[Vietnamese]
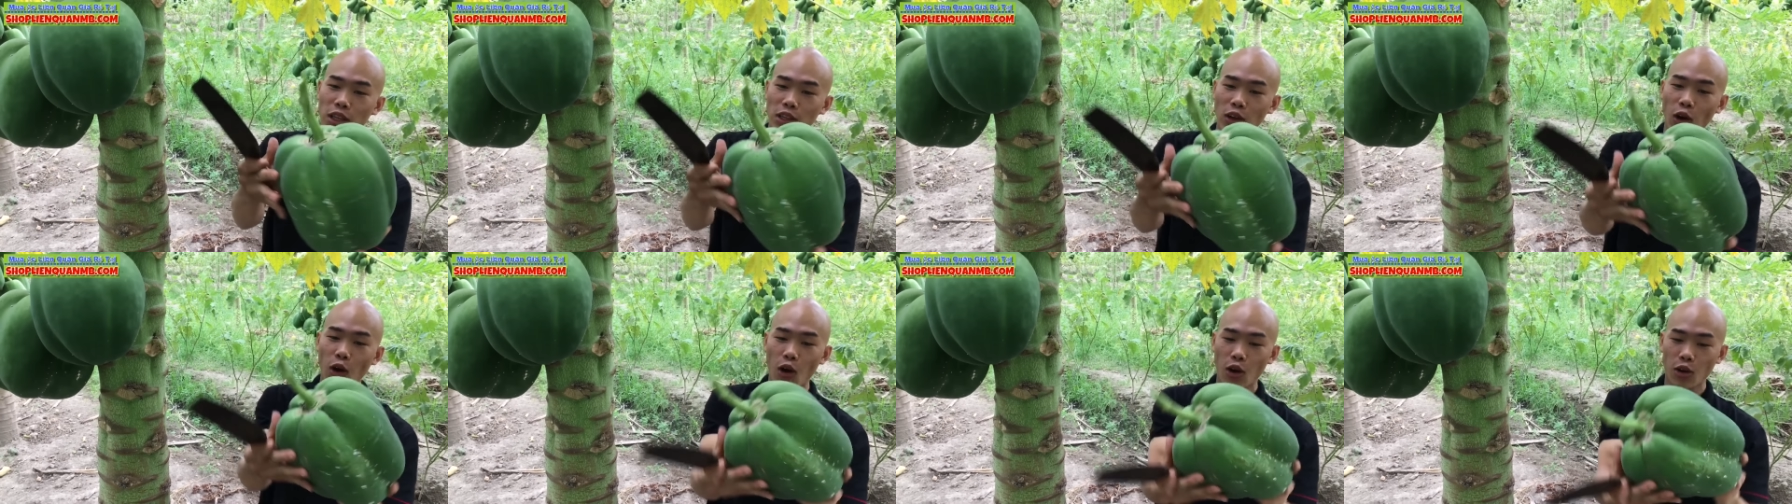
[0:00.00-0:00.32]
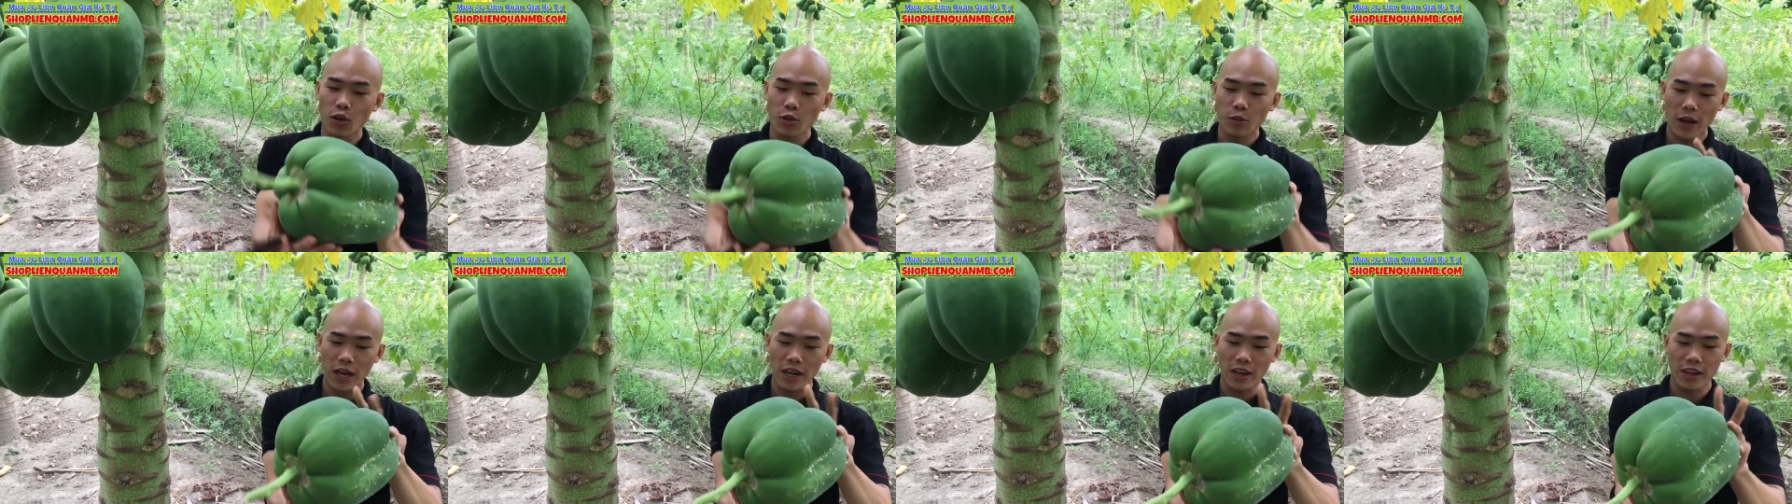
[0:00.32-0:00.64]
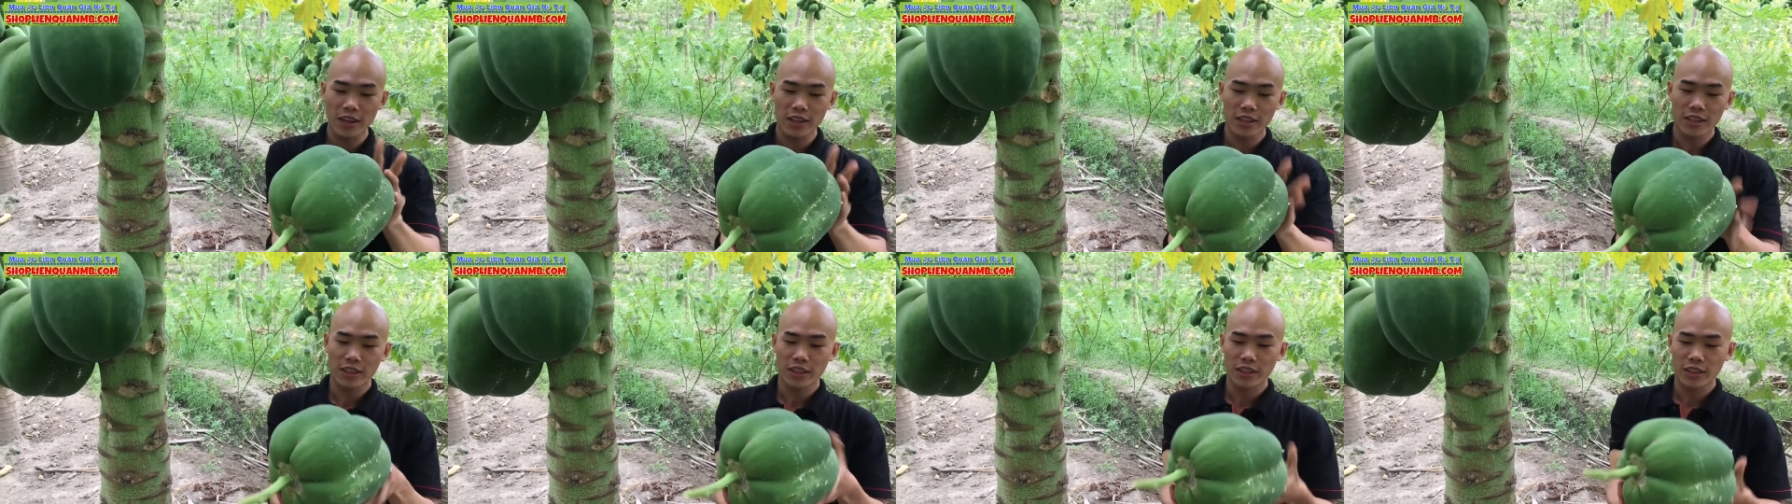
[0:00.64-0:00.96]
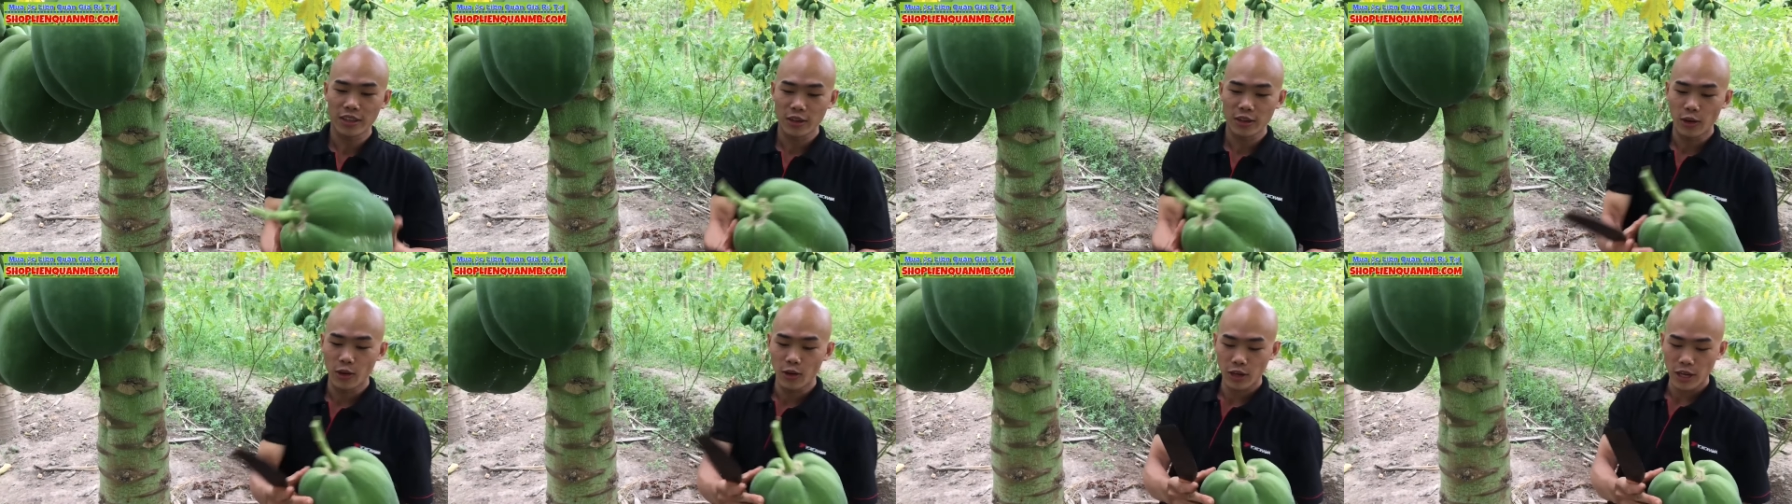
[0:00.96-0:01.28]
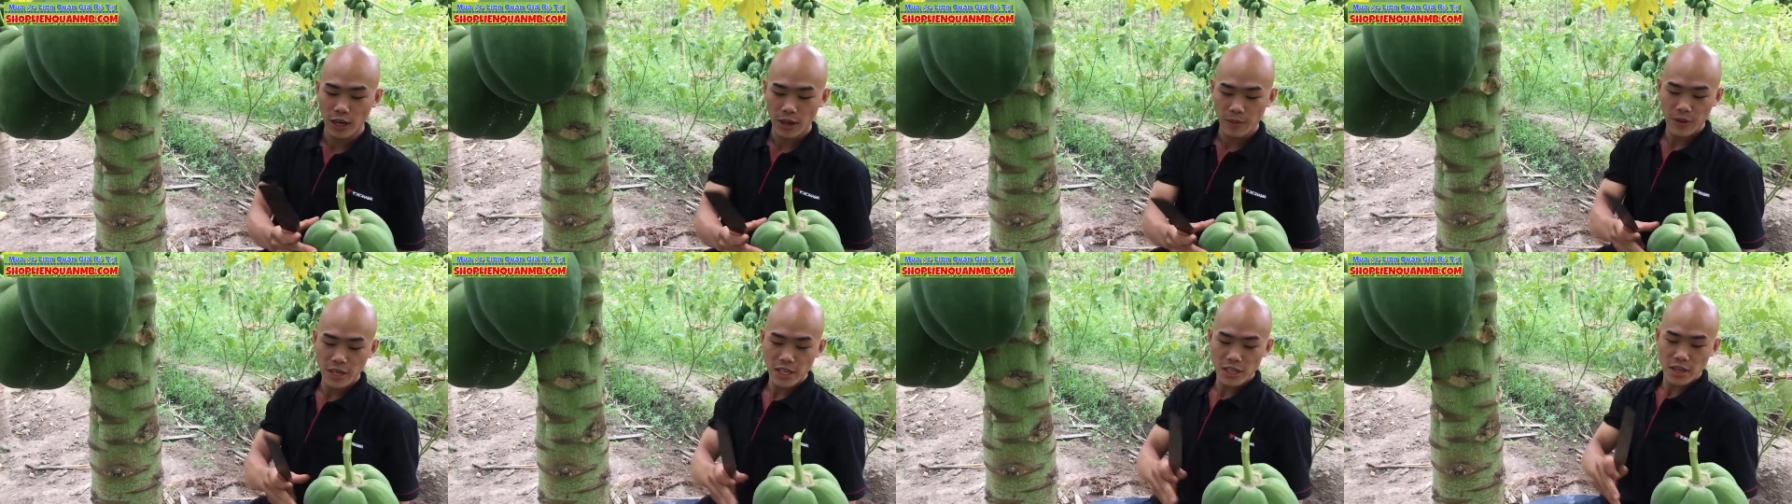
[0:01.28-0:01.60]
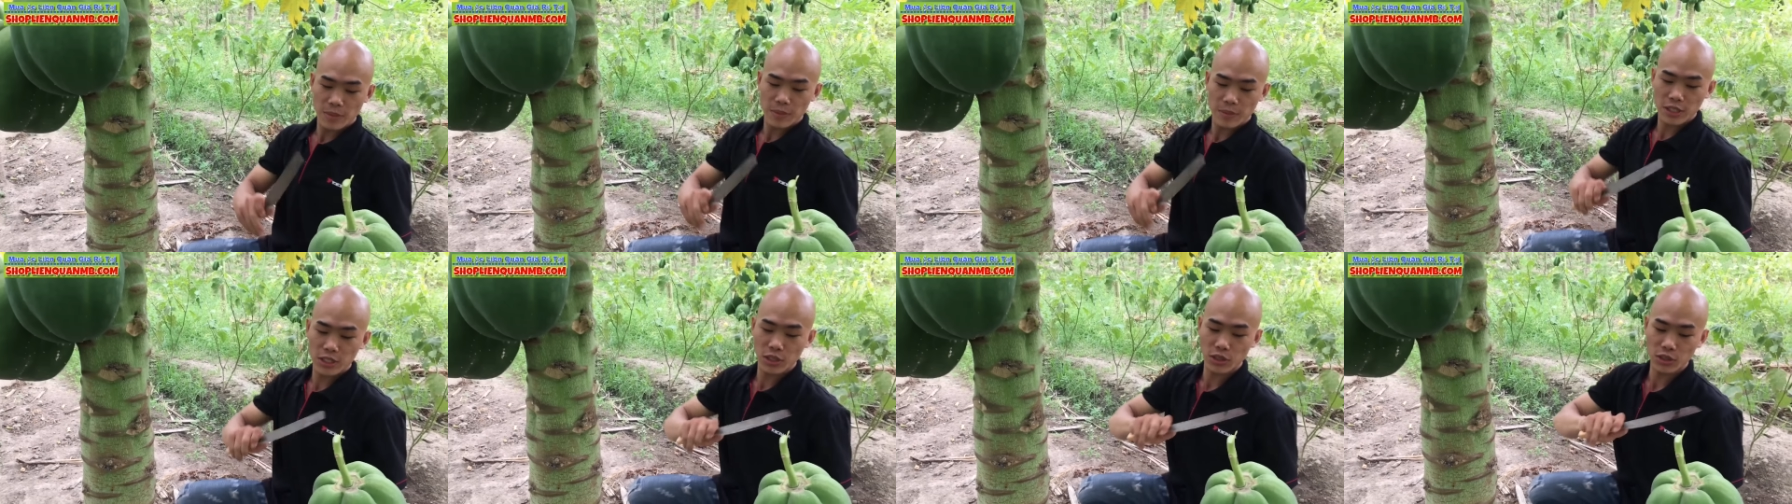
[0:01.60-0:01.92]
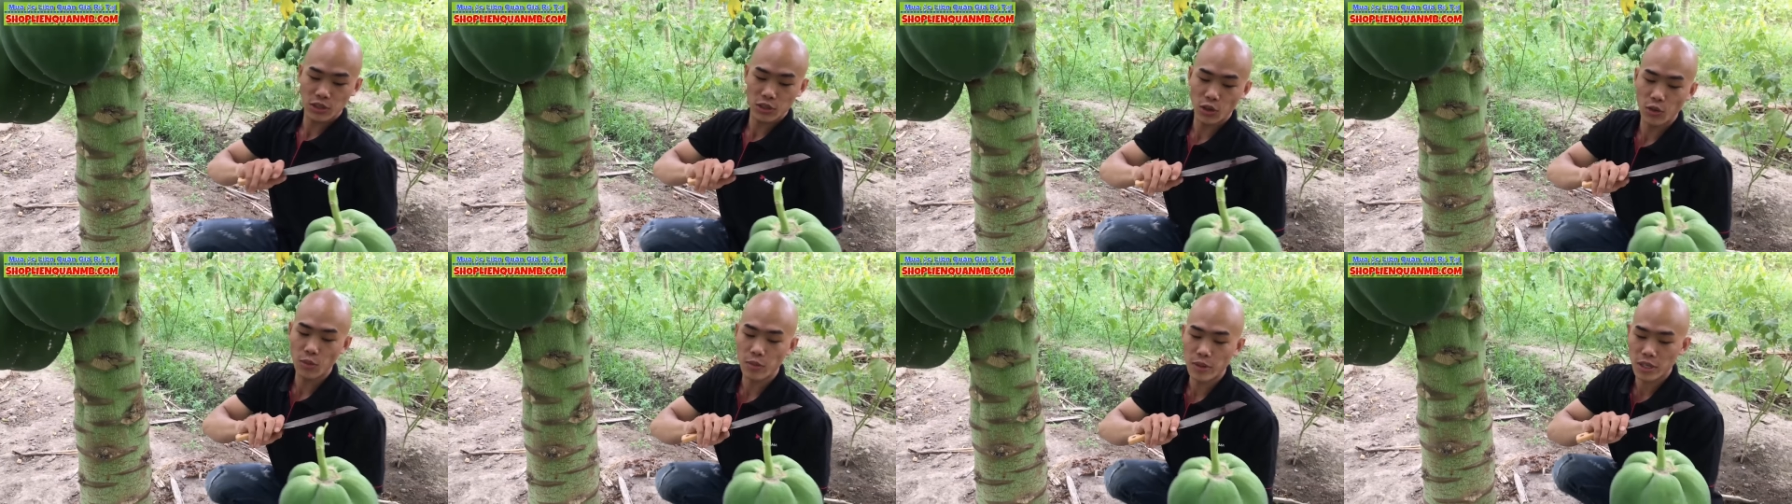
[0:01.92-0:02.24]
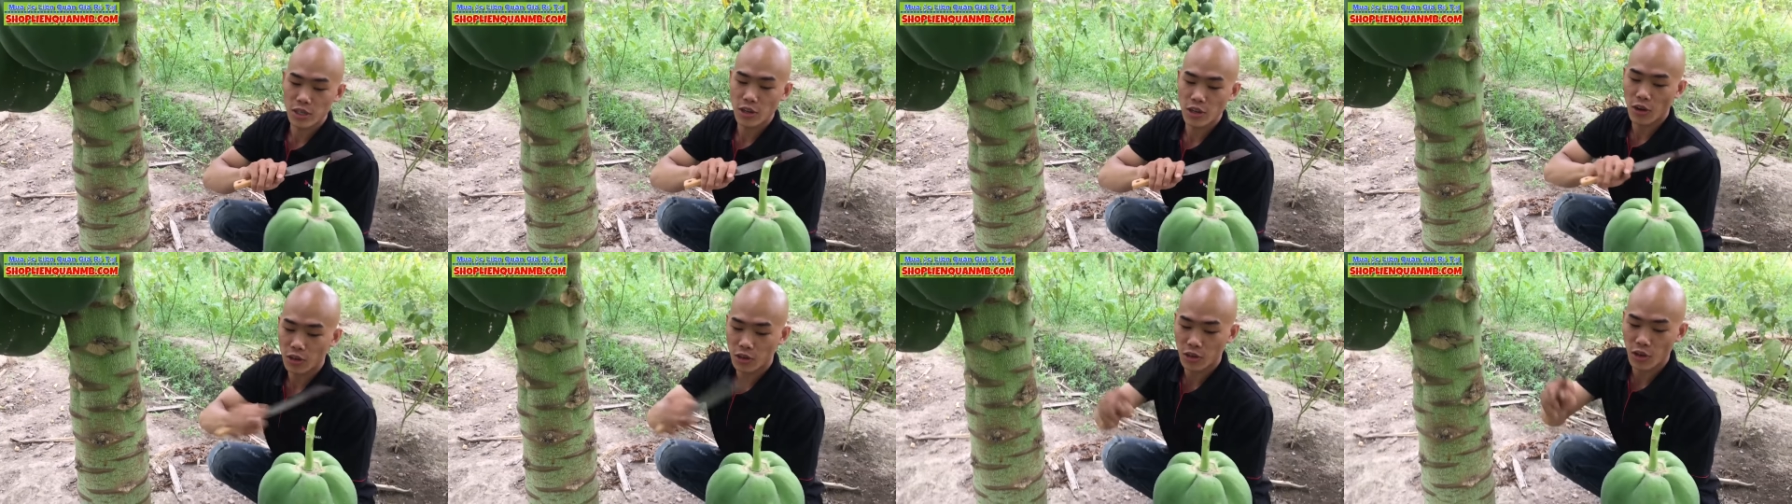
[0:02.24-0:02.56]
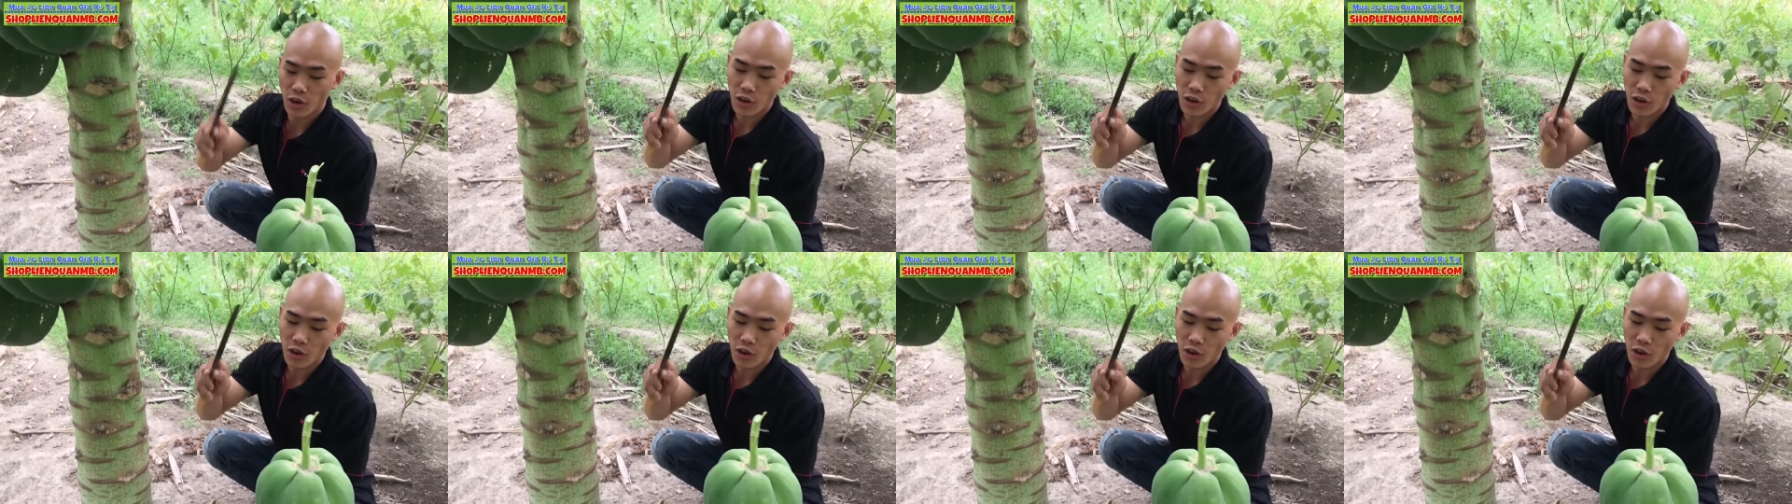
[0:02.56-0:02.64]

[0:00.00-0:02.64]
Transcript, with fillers: quá to luôn bạn ơi ok bây giờ mình sẽ xuống mình giọt